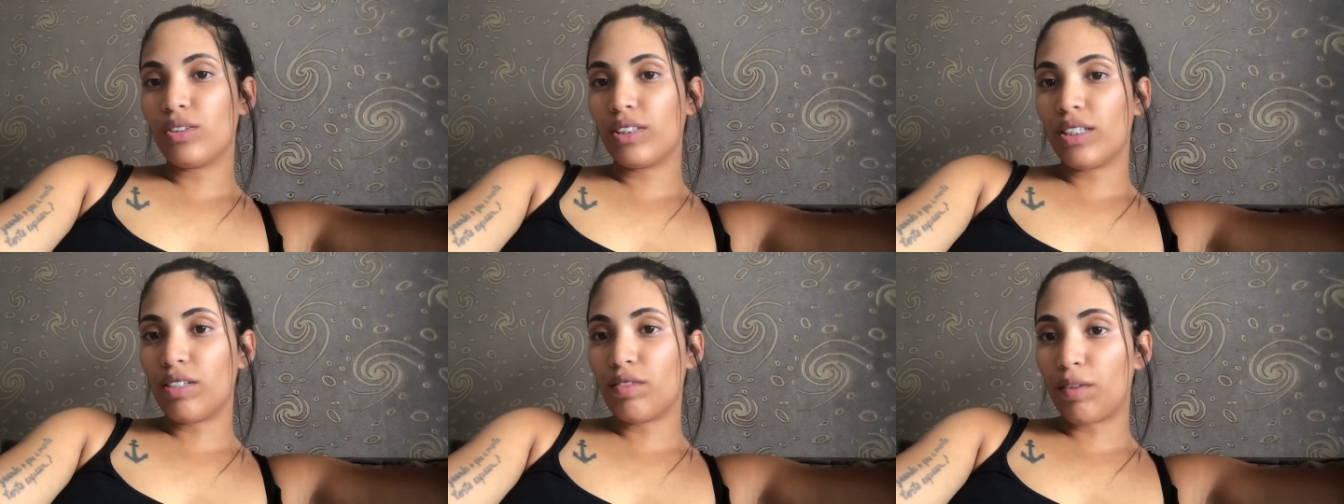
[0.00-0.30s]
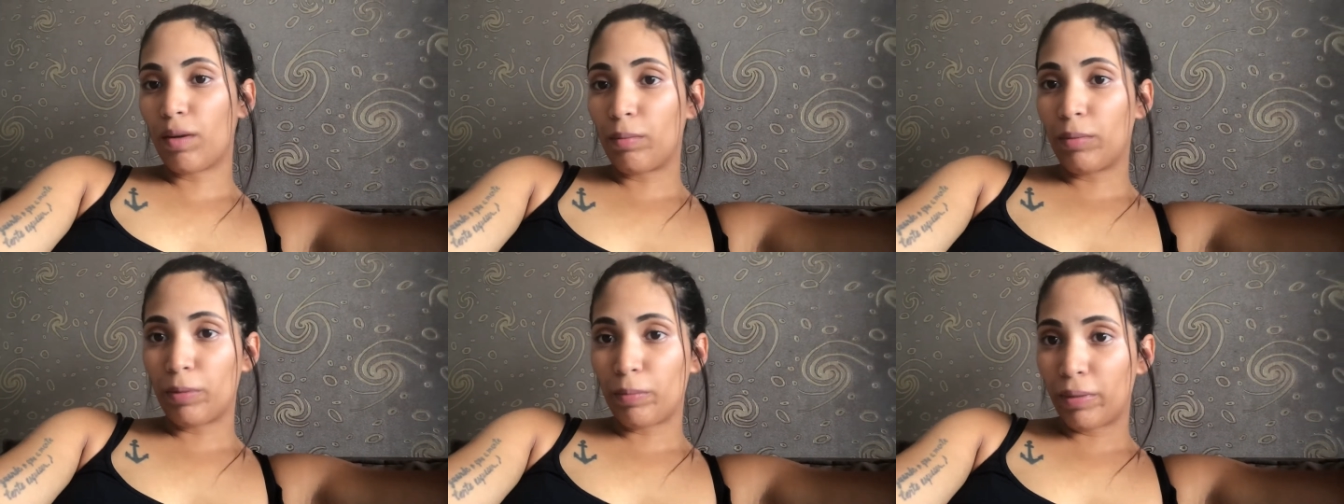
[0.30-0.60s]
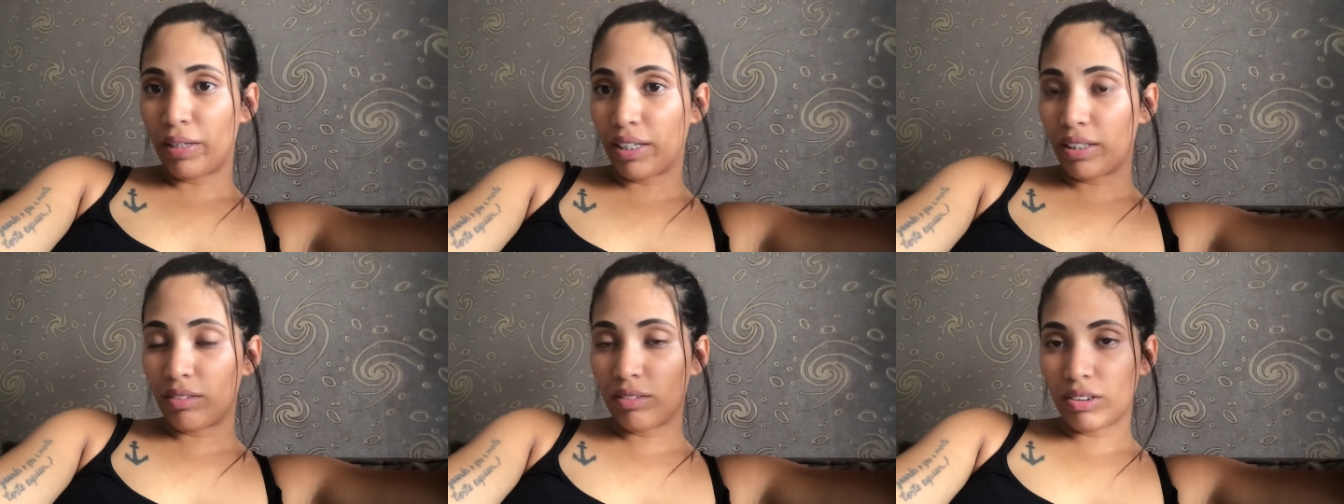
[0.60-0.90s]
ele vai
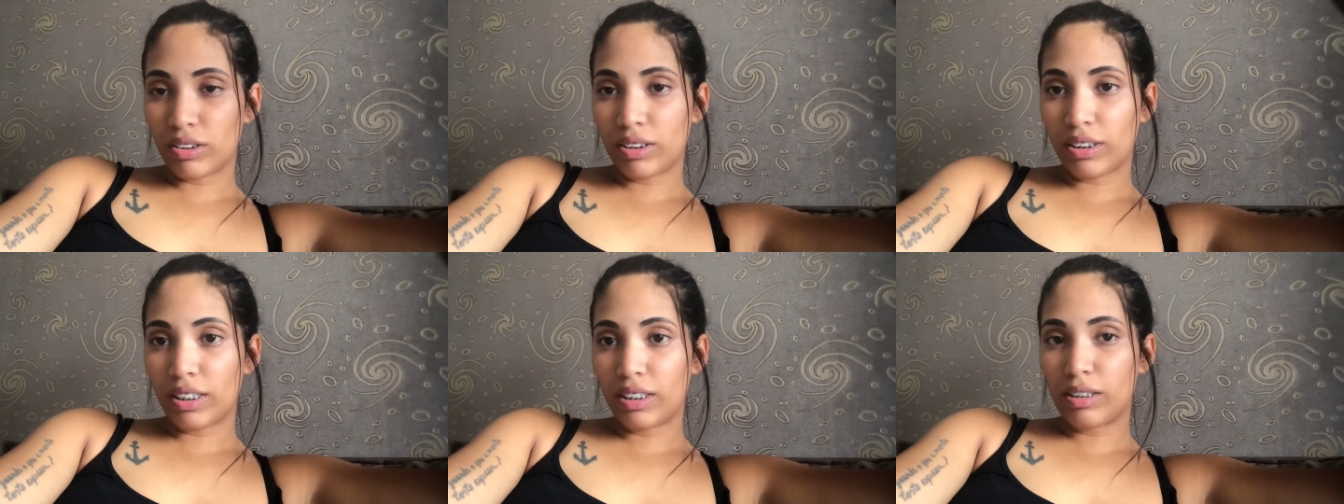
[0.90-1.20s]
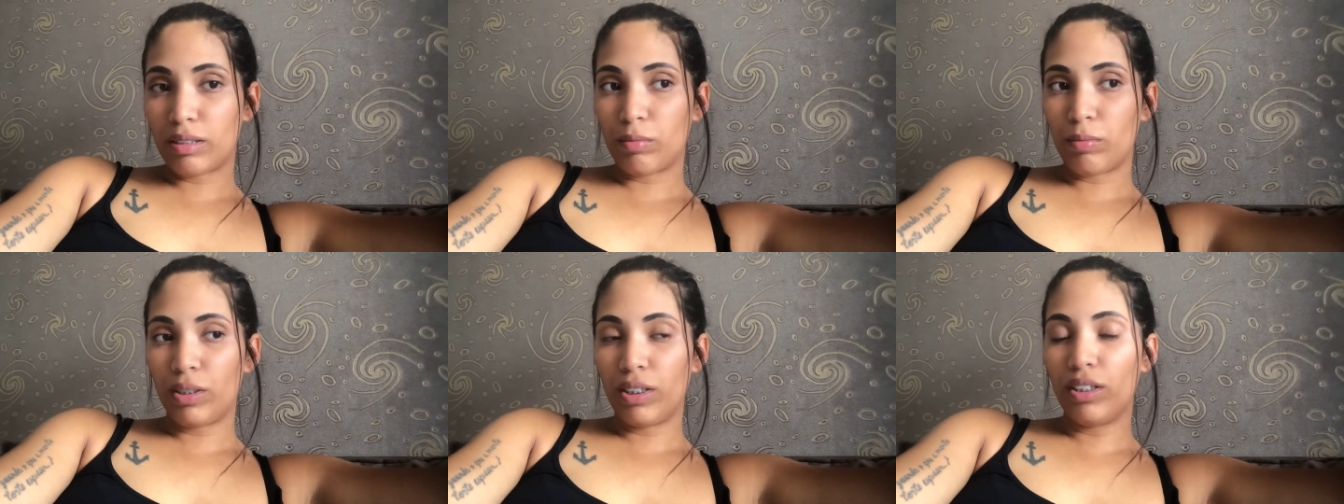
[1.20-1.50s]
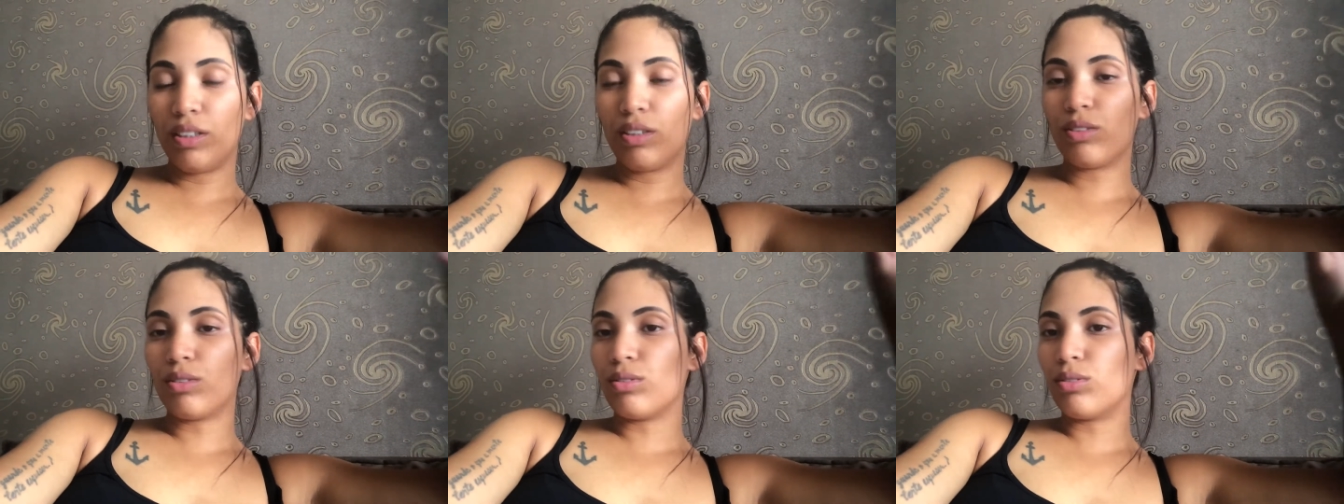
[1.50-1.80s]
preparar o nosso
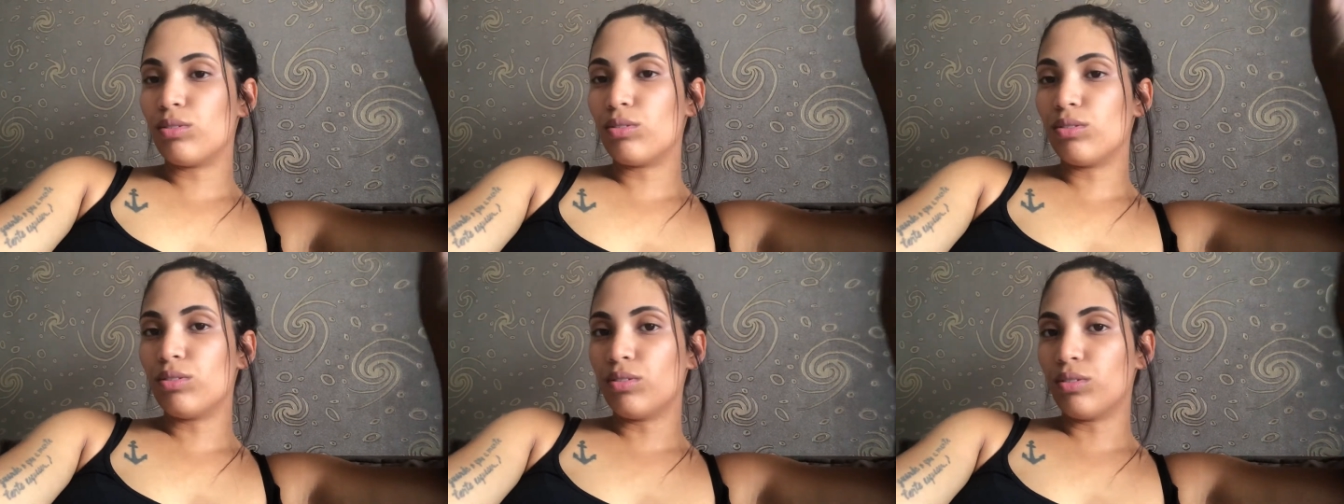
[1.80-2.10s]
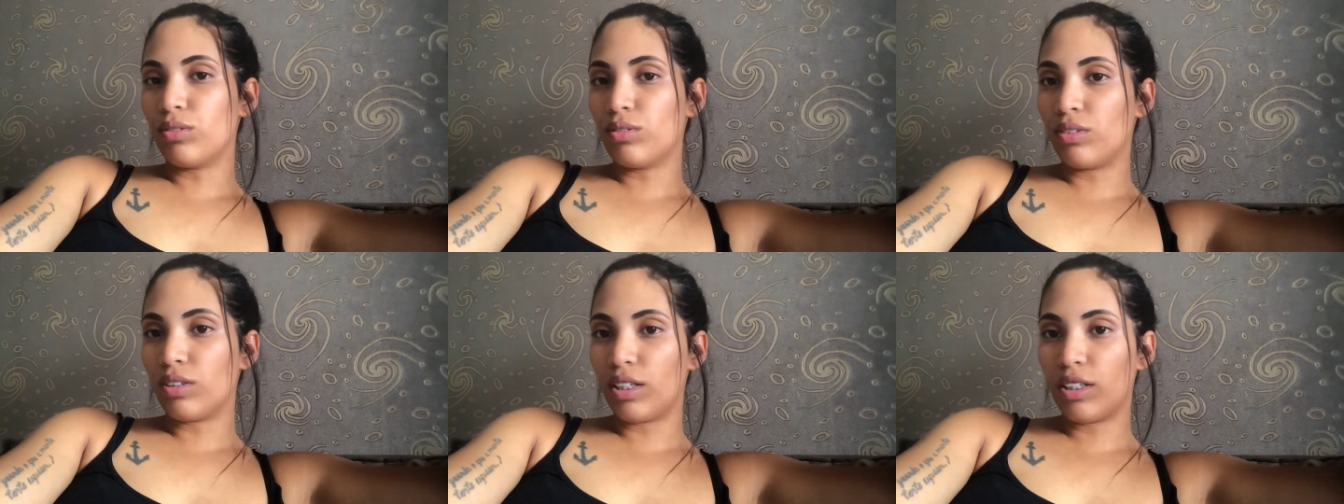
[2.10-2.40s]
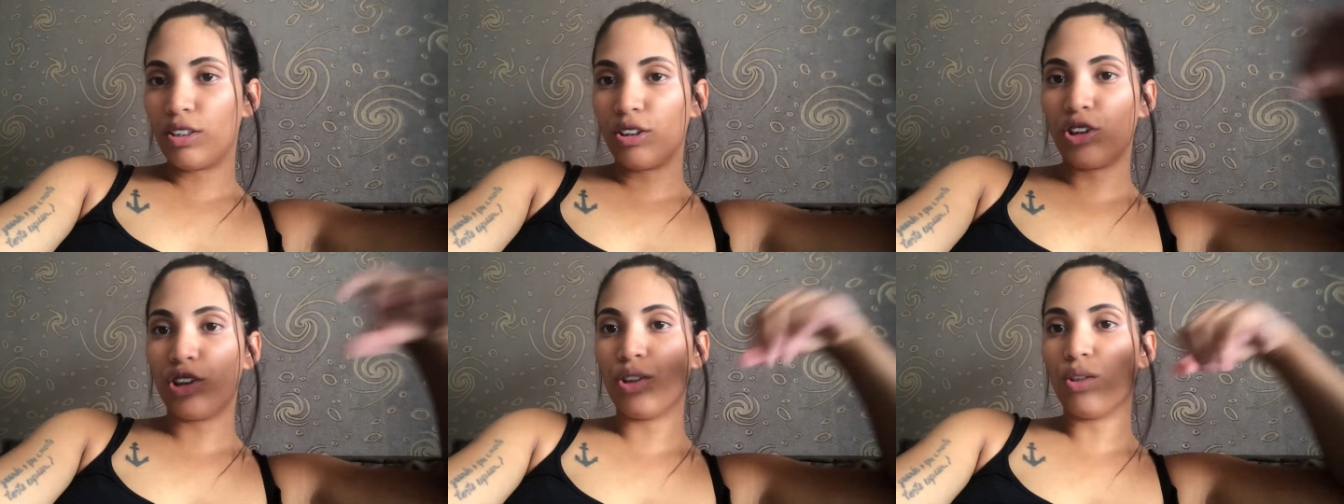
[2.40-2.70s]
casamento, no
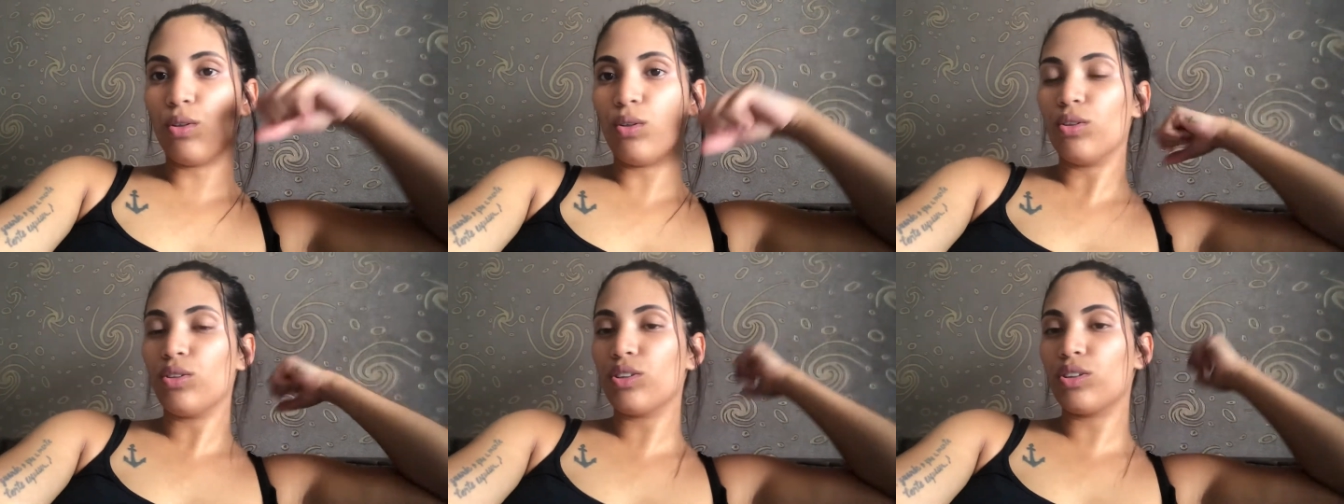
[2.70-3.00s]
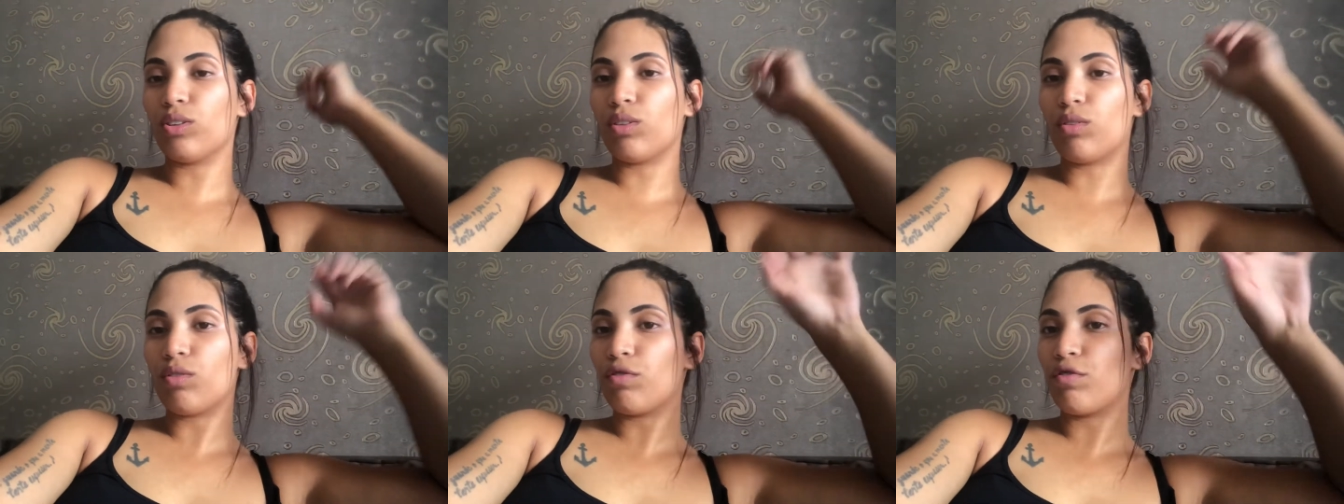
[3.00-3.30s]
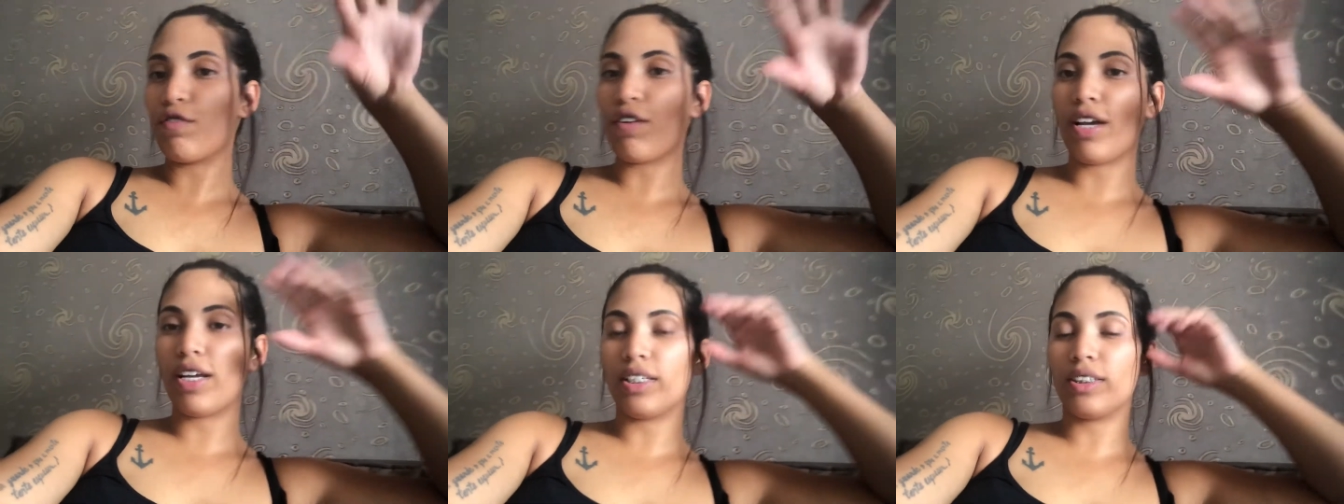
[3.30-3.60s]
religioso, com
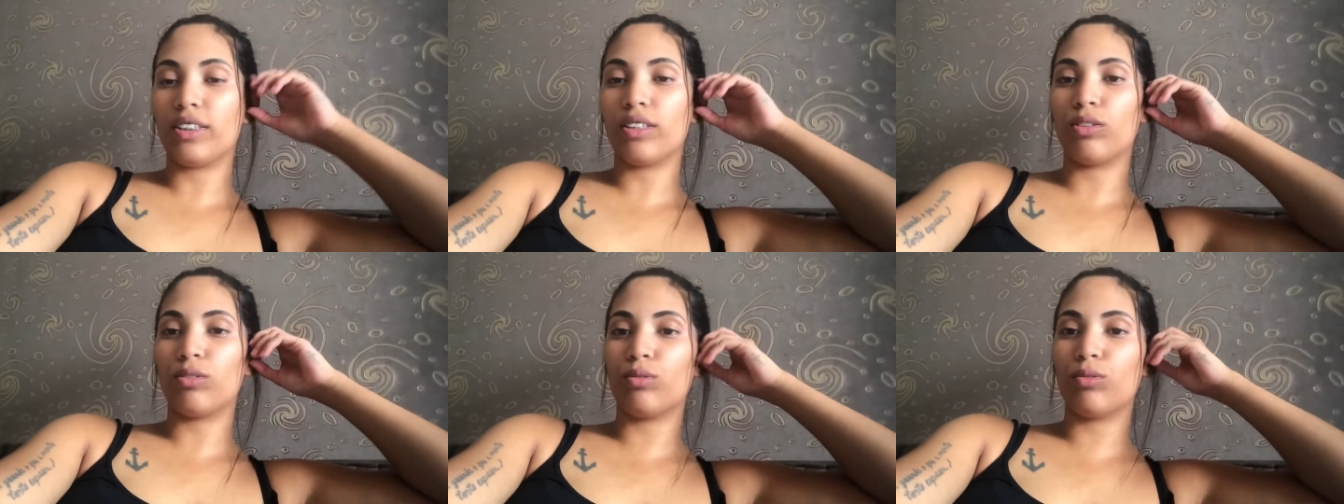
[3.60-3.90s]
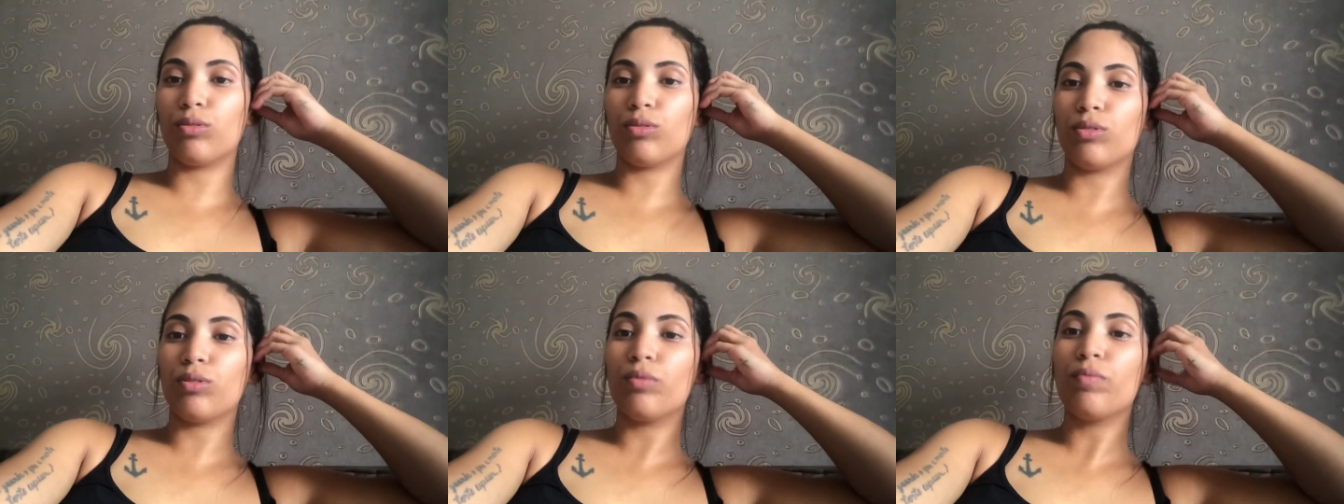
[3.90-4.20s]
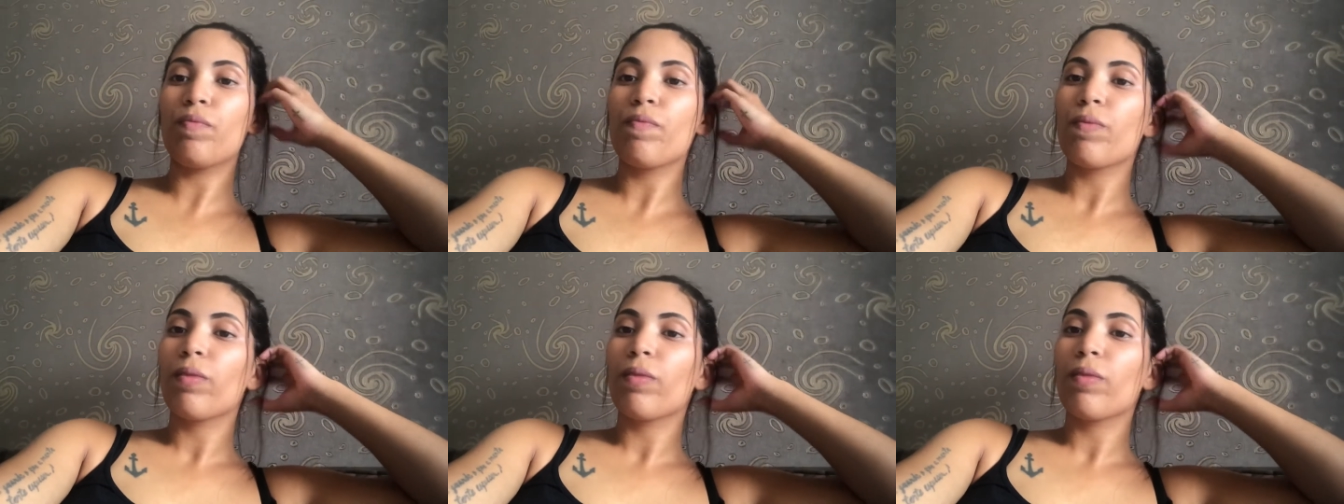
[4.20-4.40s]
festa, tudo.